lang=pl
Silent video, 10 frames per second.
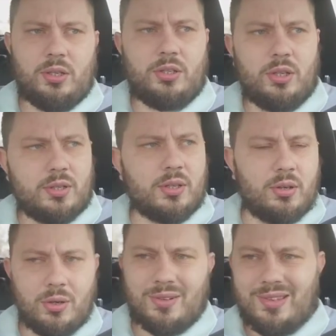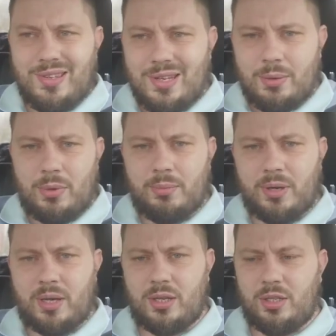dziecko nie ma
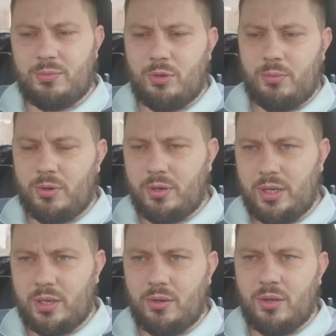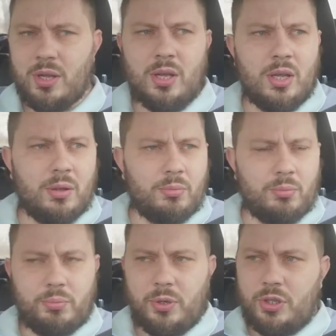mechanizmu obronnego?
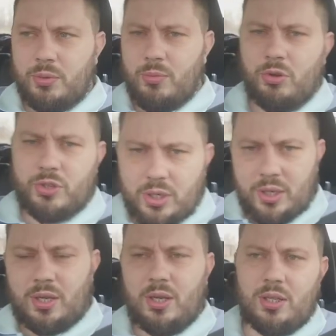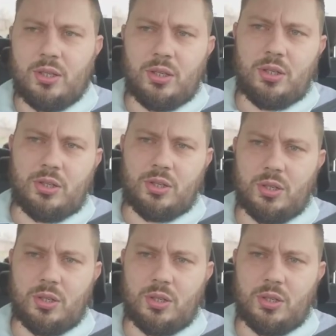Być może kiedyś...